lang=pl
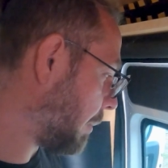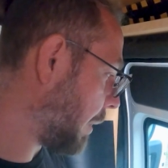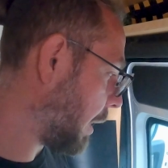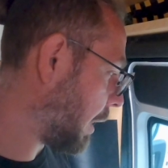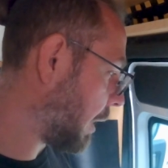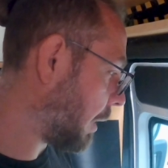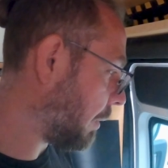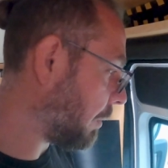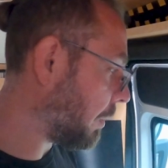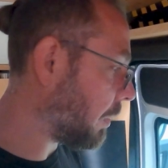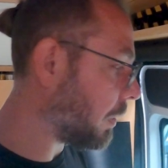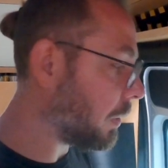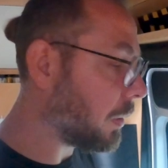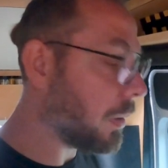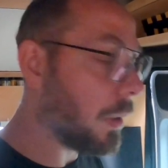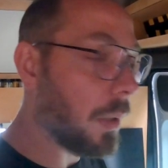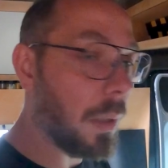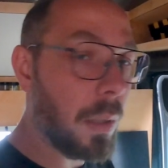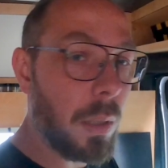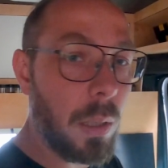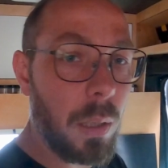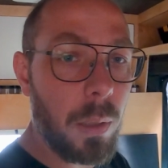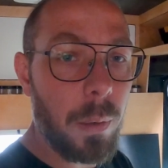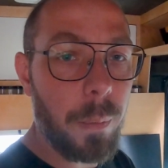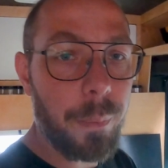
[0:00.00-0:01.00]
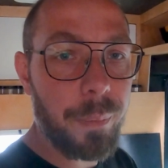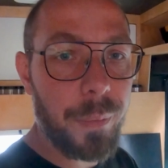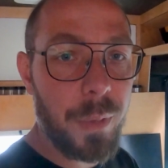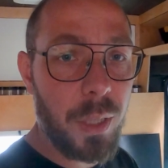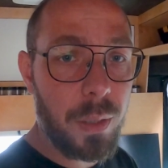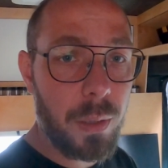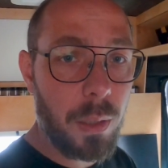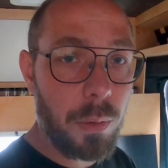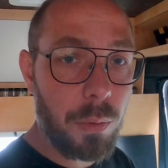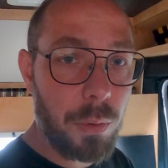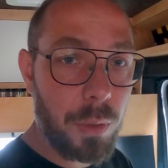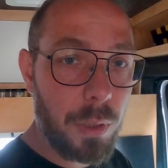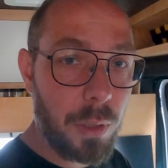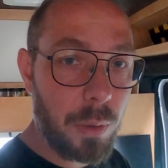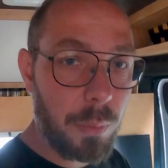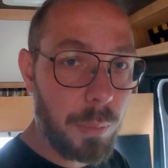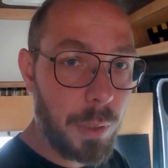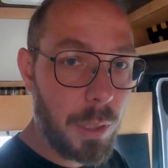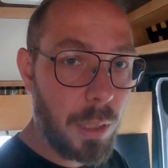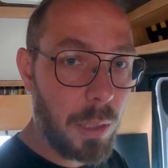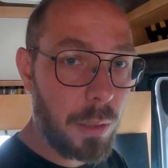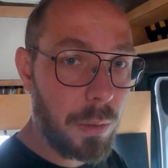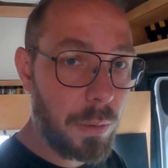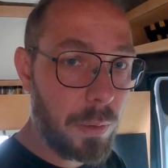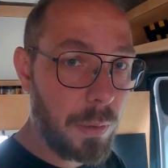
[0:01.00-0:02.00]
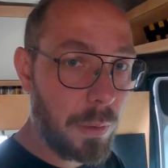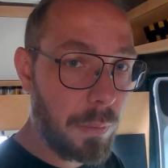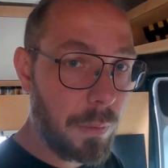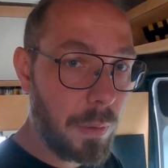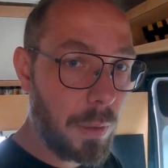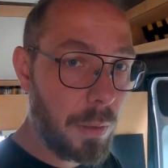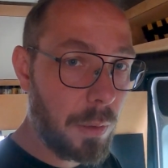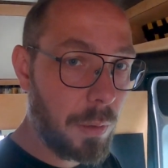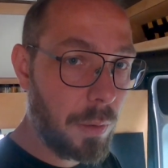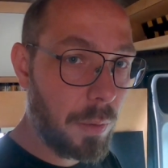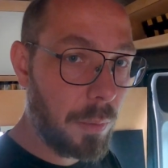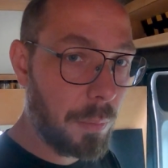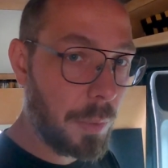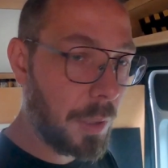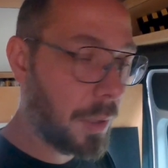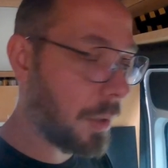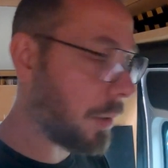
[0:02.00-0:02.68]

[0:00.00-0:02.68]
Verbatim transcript: zbierało, to założymy na to zewnętrzną